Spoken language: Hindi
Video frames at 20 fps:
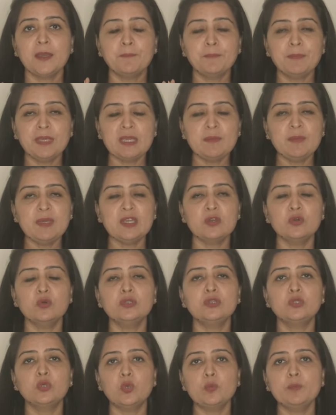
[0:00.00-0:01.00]
बेबी को
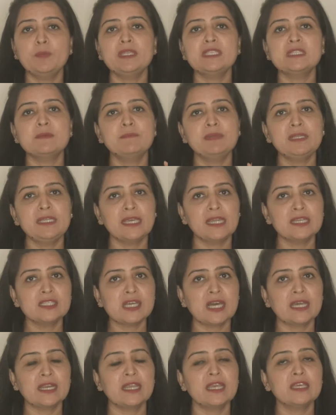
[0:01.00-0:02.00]
धूप में जब भी लेकर
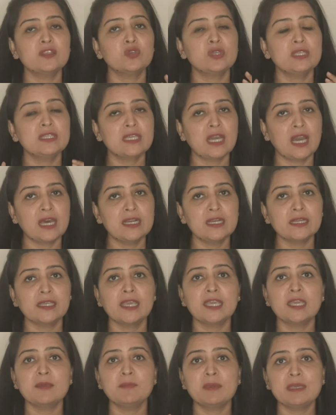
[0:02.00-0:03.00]
जा रहे हैं तो ये ध्यान
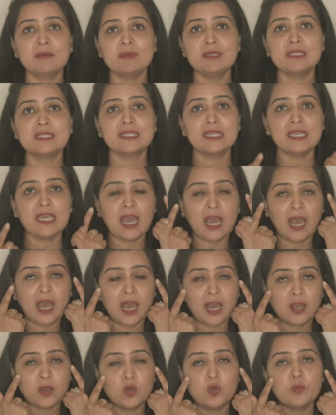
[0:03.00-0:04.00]
रखें कि बेबीज़ की
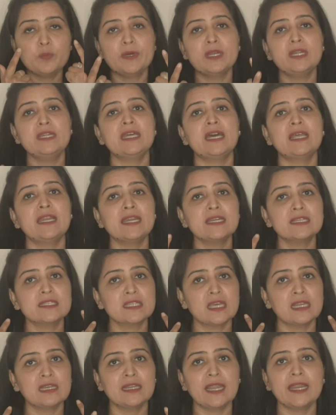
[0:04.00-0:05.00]
आँखों पर डायरेक्ट
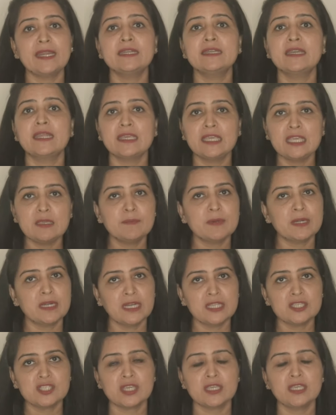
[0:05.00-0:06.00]
सनलाइट नहीं
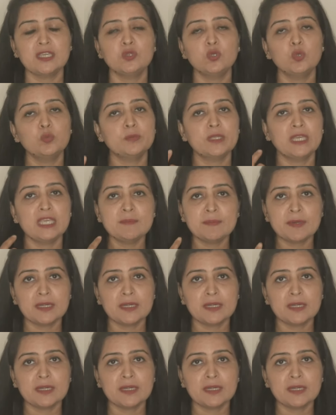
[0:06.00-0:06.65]
पड़नी चाहिए धूप नहीं